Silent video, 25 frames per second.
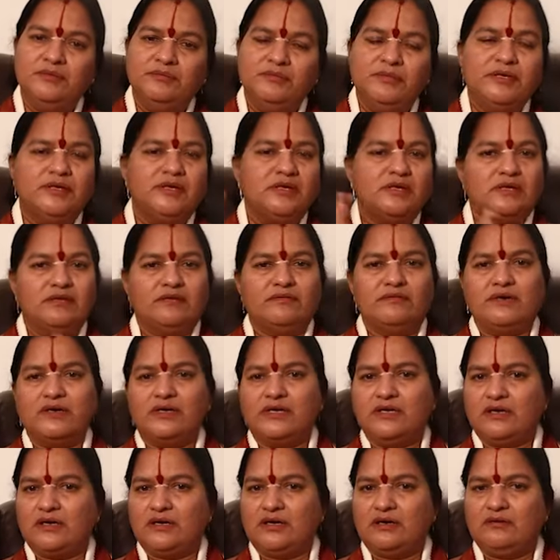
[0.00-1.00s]
మీకు
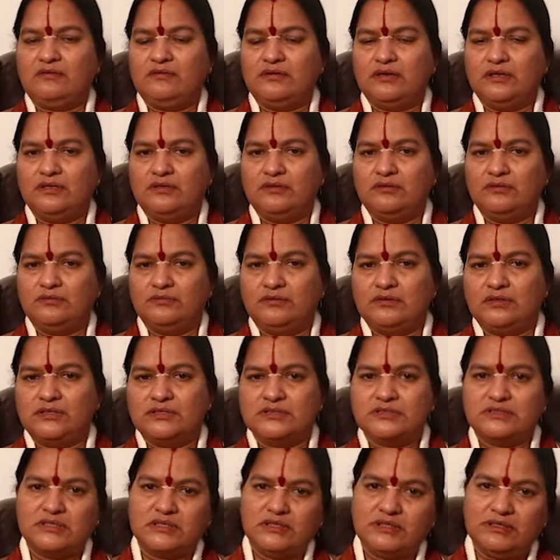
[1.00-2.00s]
ఎవరికి కావాలనుకున్నా
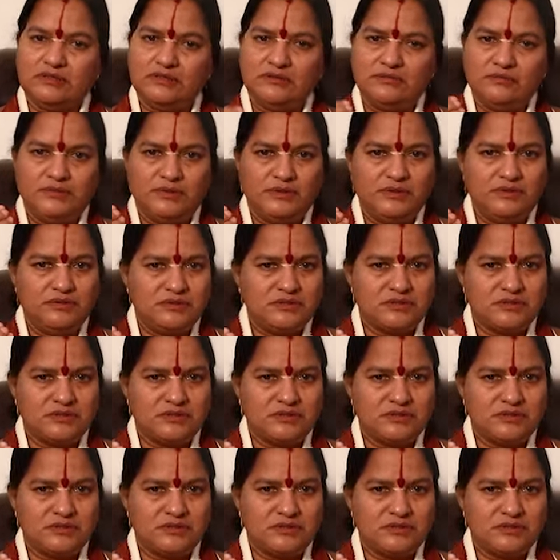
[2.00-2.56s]
సరే మీరు